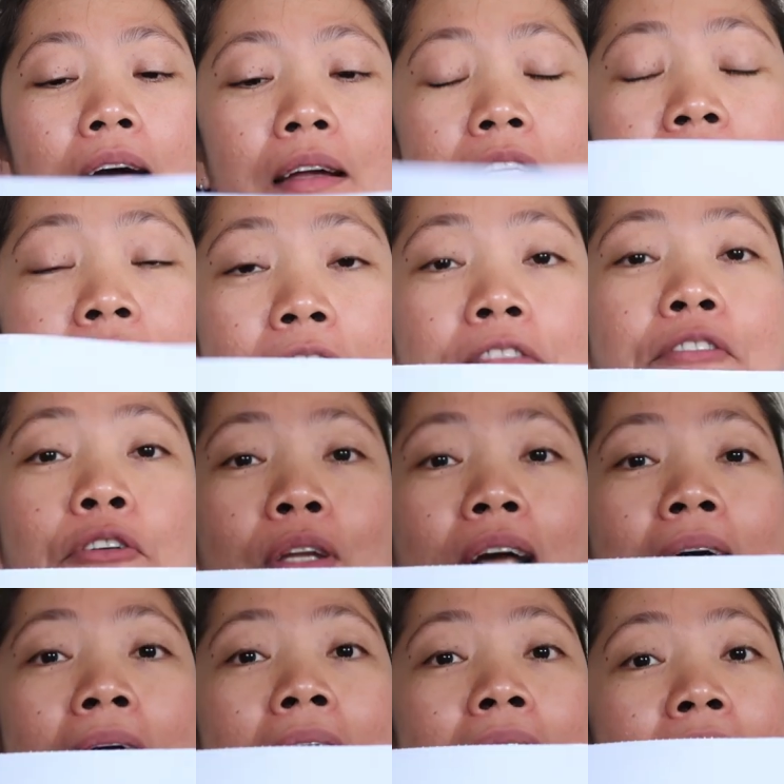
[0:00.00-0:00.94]
receive ko
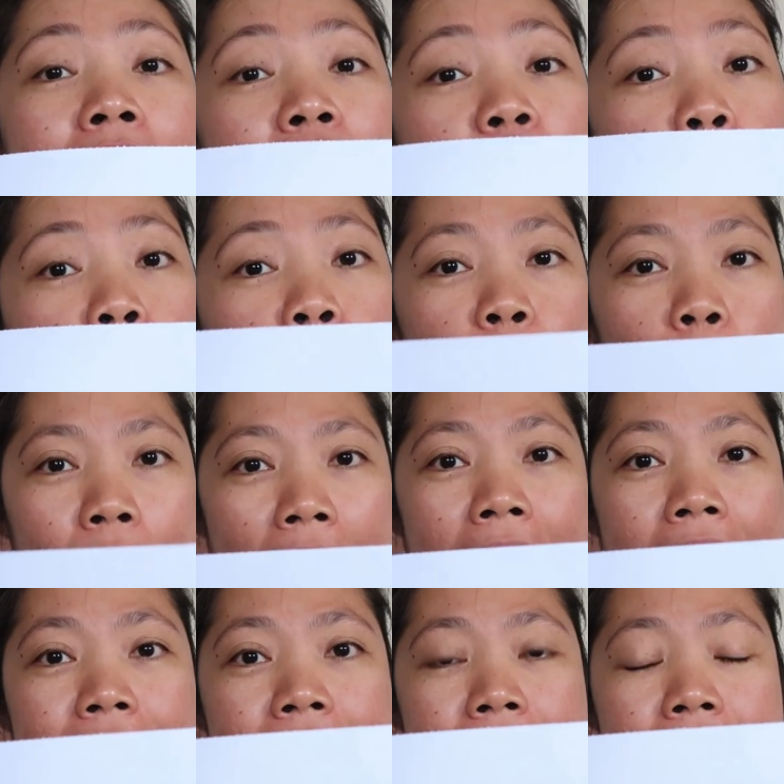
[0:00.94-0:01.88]
ng aking Google
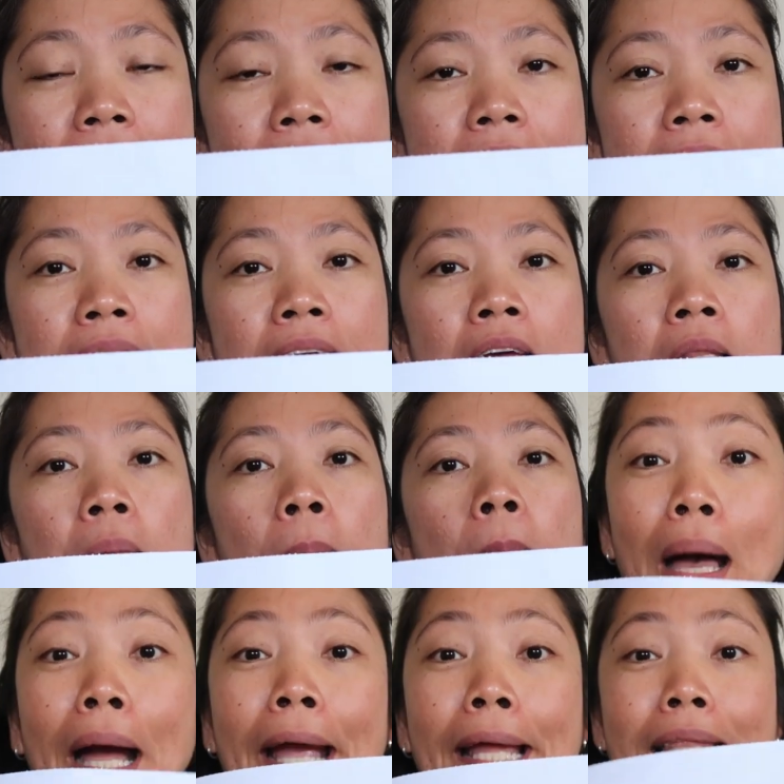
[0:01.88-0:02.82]
AdSense at
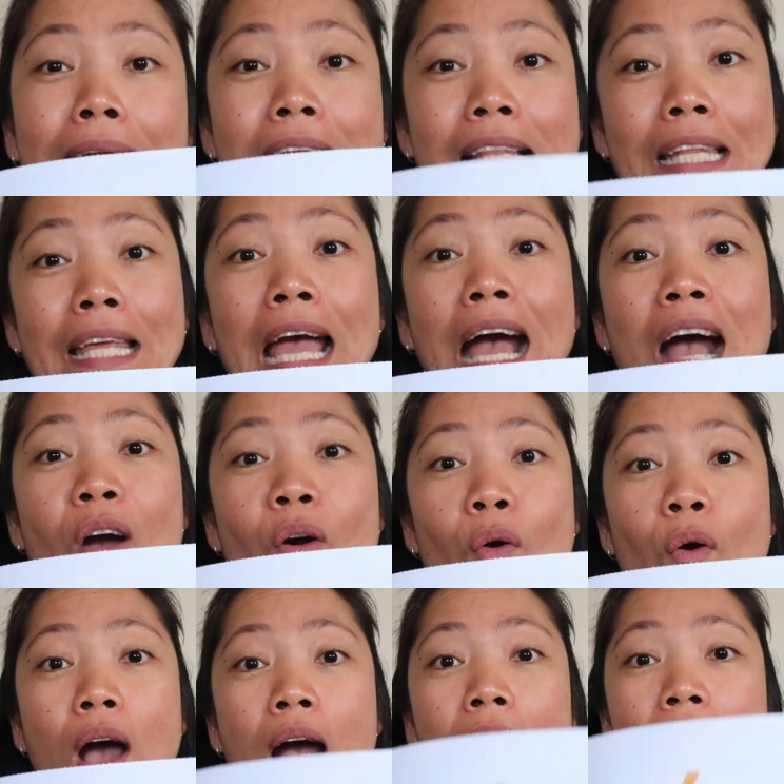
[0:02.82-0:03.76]
bakit hindi
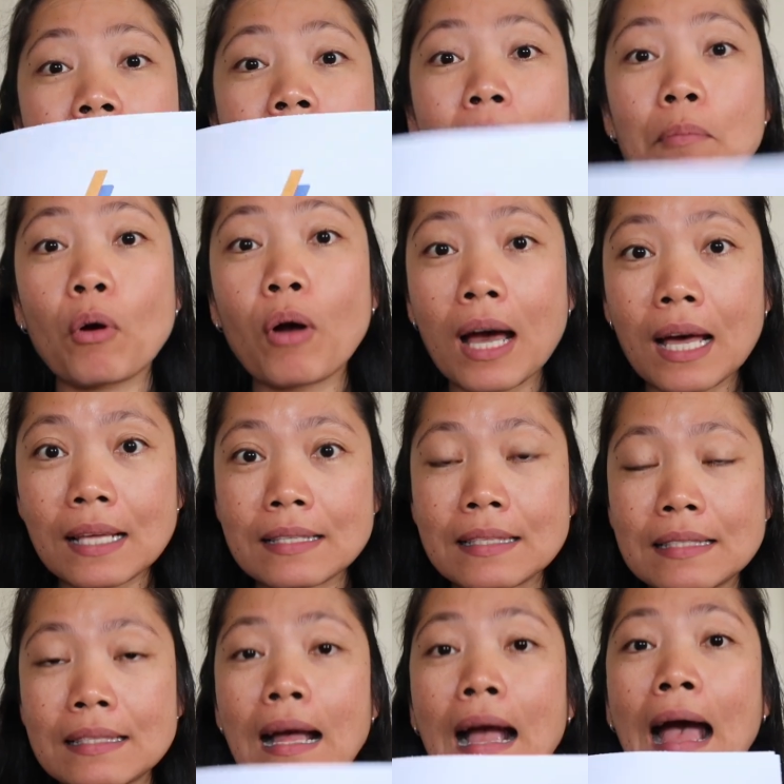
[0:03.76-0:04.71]
ako ang
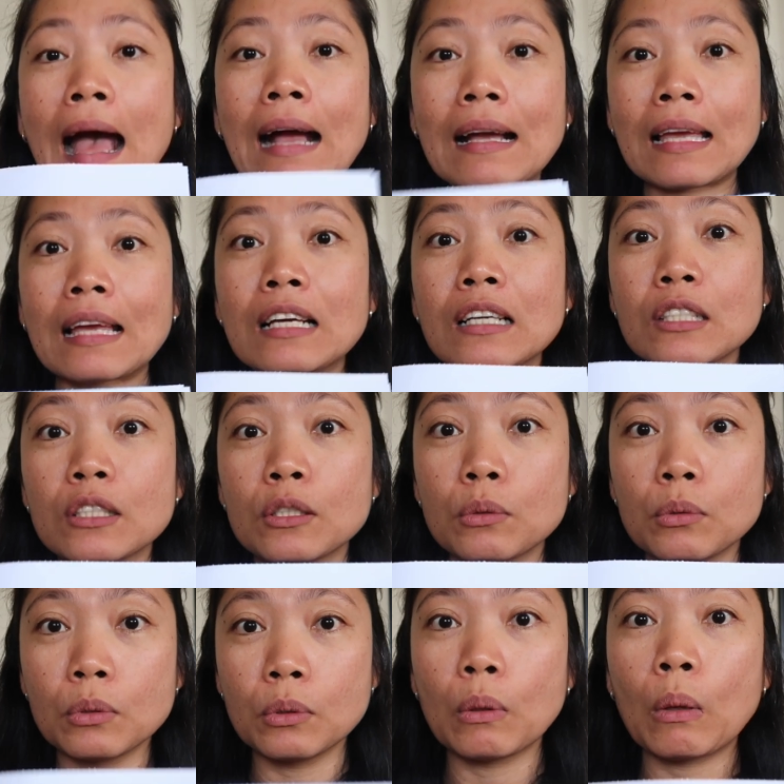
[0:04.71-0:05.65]
nagbukas ng aking
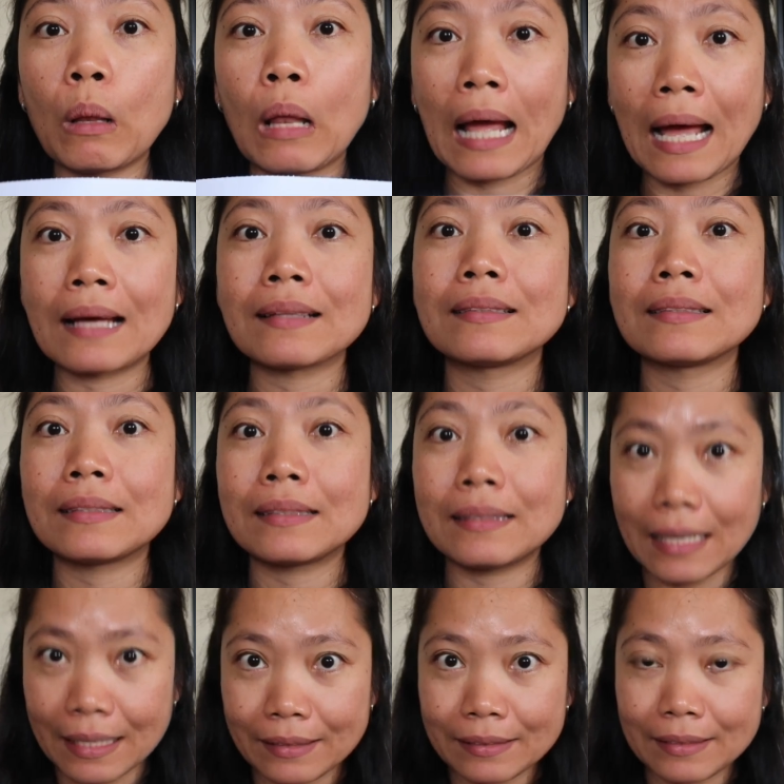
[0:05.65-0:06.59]
Google
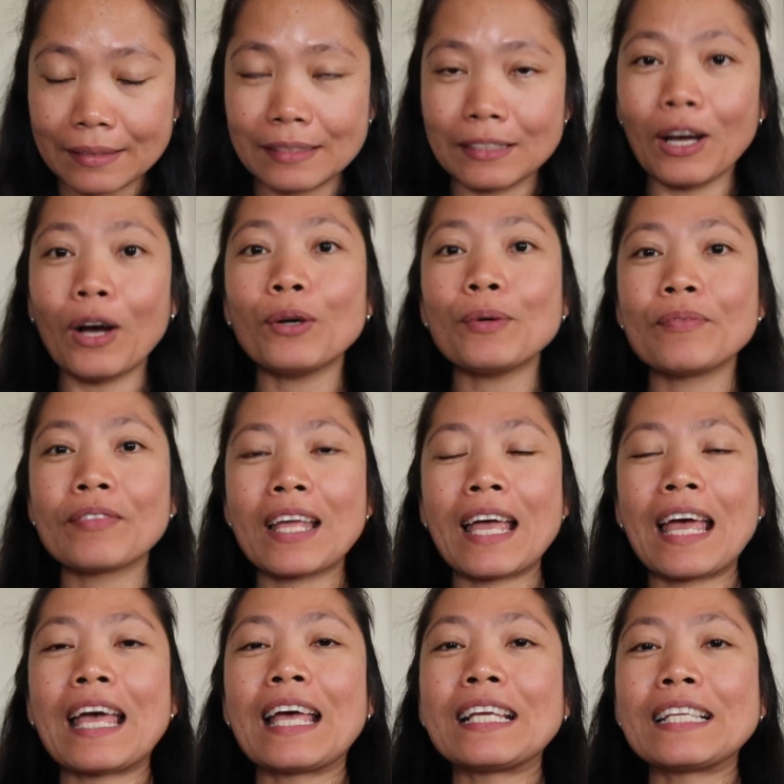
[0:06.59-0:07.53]
AdSense so
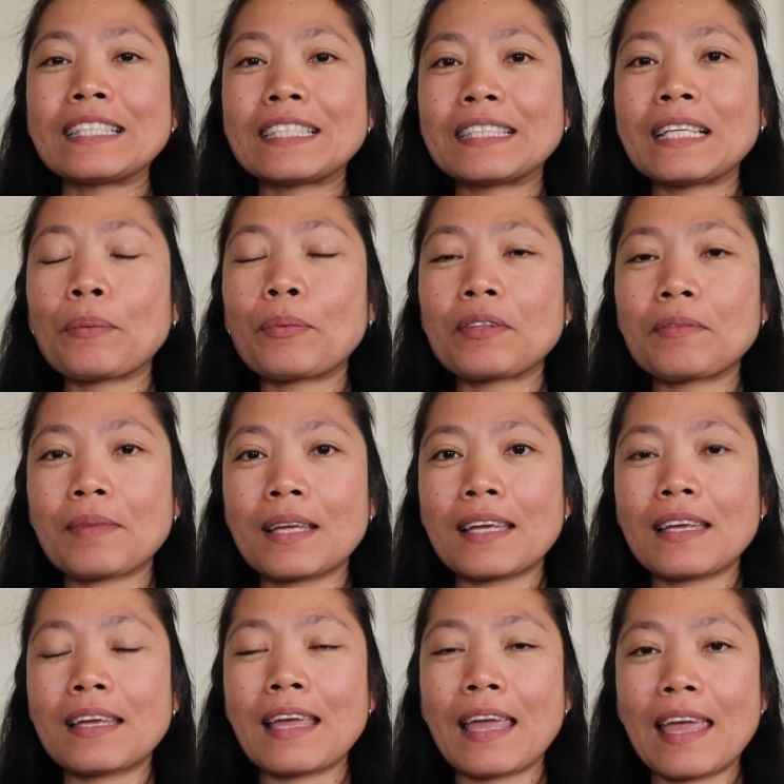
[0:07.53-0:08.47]
stick with
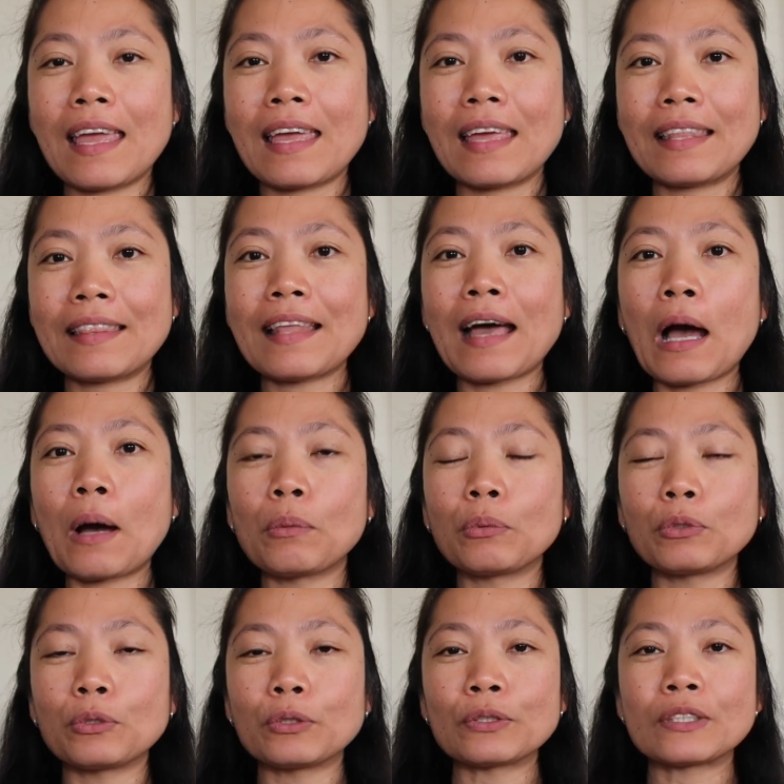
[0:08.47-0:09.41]
me and I
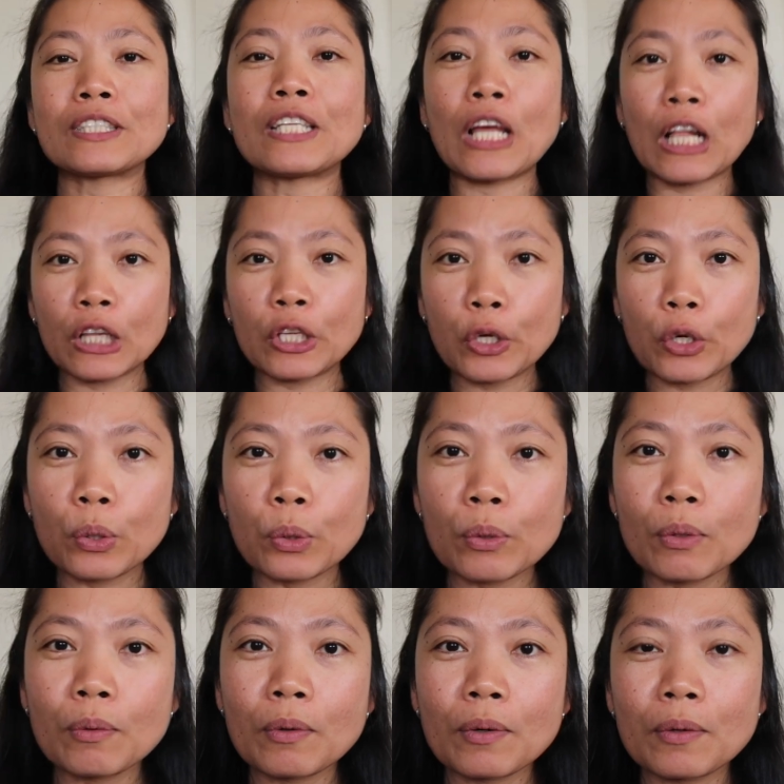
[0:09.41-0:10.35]
will tell
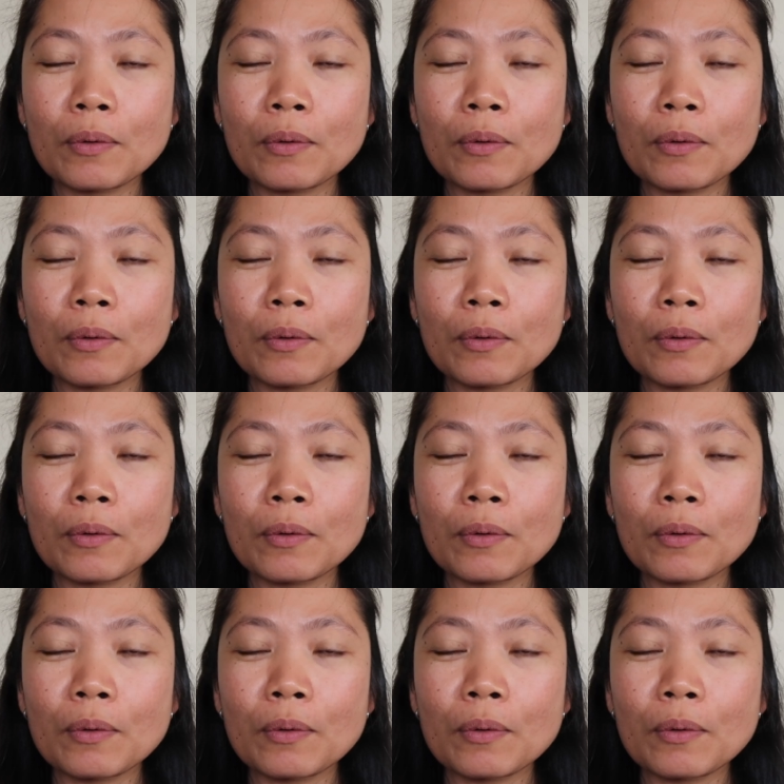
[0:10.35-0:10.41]
you